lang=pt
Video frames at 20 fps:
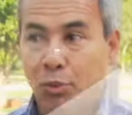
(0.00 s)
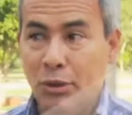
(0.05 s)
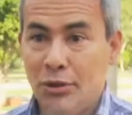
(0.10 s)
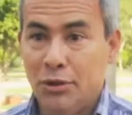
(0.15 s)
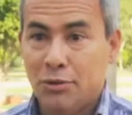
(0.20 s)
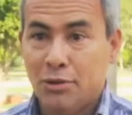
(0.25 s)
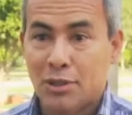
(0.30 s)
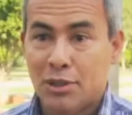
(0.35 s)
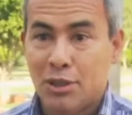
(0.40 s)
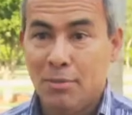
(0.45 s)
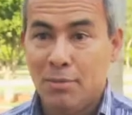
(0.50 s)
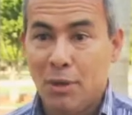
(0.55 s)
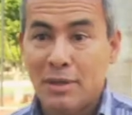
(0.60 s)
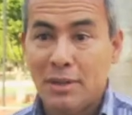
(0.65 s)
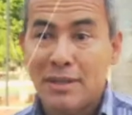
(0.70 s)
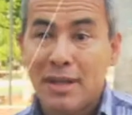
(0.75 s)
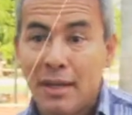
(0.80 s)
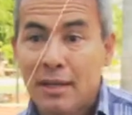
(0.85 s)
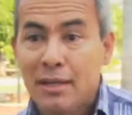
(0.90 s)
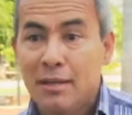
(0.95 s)
o político assim
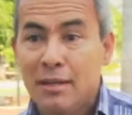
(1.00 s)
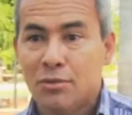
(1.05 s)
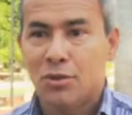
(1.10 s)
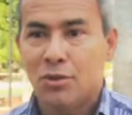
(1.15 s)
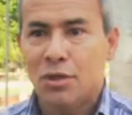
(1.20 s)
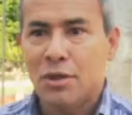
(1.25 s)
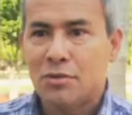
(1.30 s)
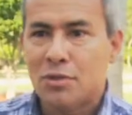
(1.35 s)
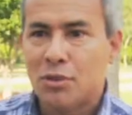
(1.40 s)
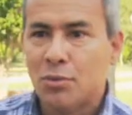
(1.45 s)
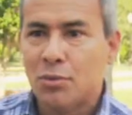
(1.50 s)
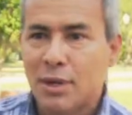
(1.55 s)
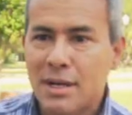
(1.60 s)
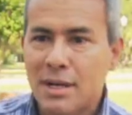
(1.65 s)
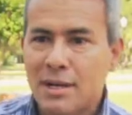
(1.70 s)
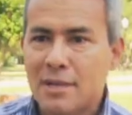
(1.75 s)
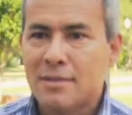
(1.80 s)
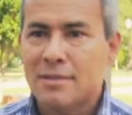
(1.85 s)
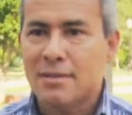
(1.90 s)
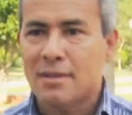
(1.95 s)
meio retraído, cheio de
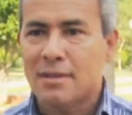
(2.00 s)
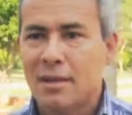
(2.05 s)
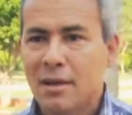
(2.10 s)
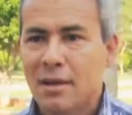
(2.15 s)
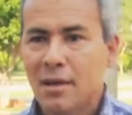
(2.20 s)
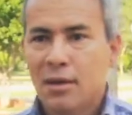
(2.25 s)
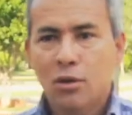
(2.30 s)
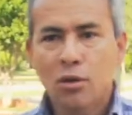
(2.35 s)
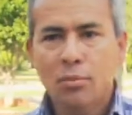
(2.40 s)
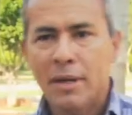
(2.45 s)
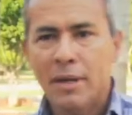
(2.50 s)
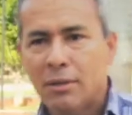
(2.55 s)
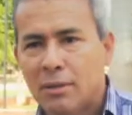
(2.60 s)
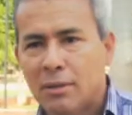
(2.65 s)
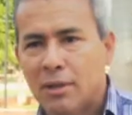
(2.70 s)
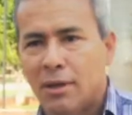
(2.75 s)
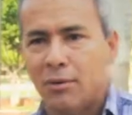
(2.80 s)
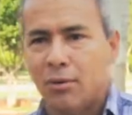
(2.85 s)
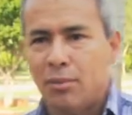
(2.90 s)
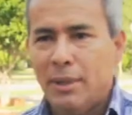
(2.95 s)
seguranças, né? E o
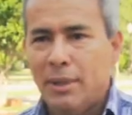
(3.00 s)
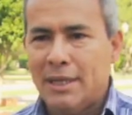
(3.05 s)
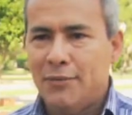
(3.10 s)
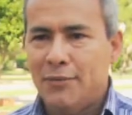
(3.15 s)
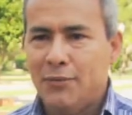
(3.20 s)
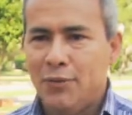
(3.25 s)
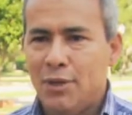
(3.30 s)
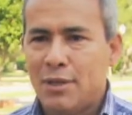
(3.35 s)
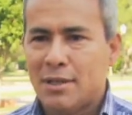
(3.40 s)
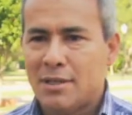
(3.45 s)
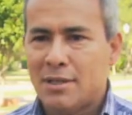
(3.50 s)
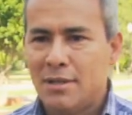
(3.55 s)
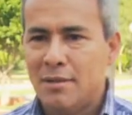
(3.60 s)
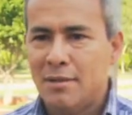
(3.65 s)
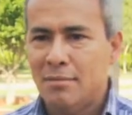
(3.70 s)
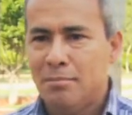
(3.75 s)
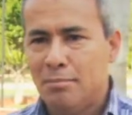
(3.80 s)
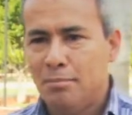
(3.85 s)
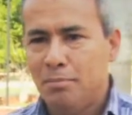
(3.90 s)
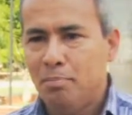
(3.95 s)
Beto não. O Beto foi
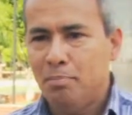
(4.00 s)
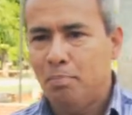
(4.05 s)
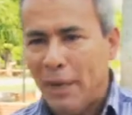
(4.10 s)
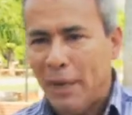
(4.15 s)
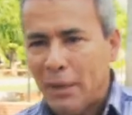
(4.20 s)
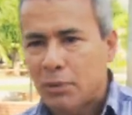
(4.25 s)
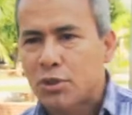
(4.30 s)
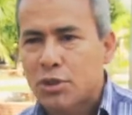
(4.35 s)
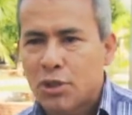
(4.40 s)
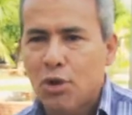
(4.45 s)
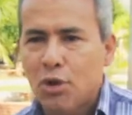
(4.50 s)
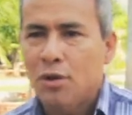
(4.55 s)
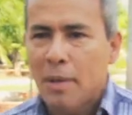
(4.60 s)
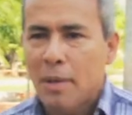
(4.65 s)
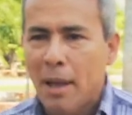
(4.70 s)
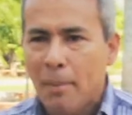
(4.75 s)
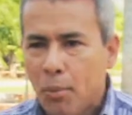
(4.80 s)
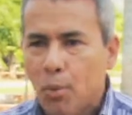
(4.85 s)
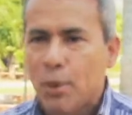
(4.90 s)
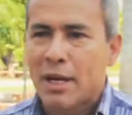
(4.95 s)
assim, pé no
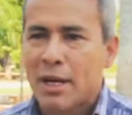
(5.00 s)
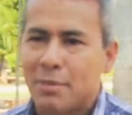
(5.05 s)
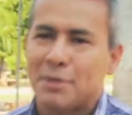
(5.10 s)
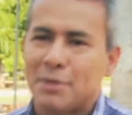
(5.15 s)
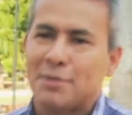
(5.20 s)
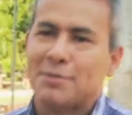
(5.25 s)
chão e a poeira